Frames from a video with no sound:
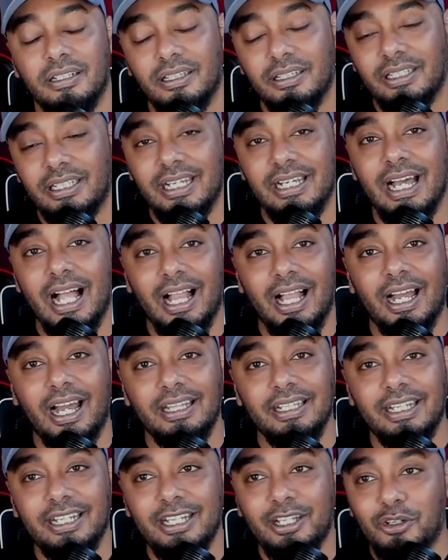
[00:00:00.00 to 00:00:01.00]

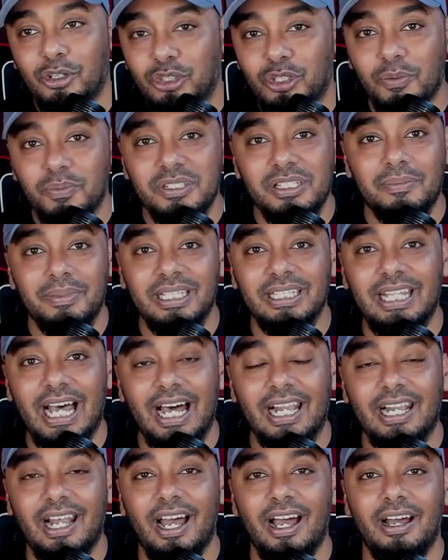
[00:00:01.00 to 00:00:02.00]
Tinggalkan ini Youtube
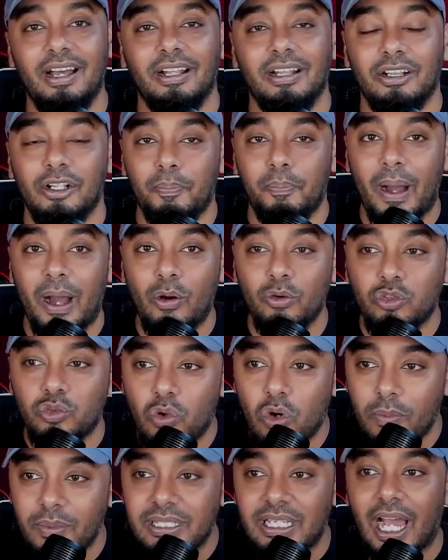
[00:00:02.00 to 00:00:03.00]
sementara. Lo pause
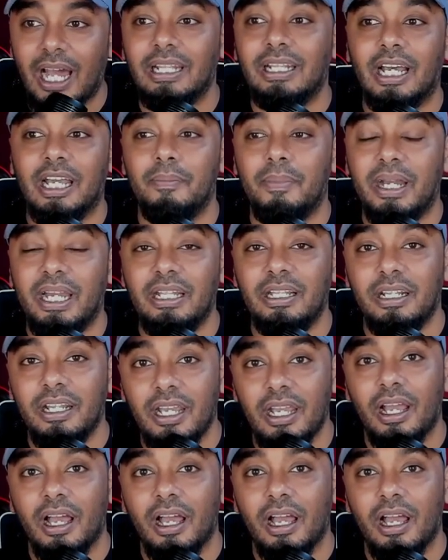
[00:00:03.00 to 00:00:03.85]
gue misalkan lagi begini nih.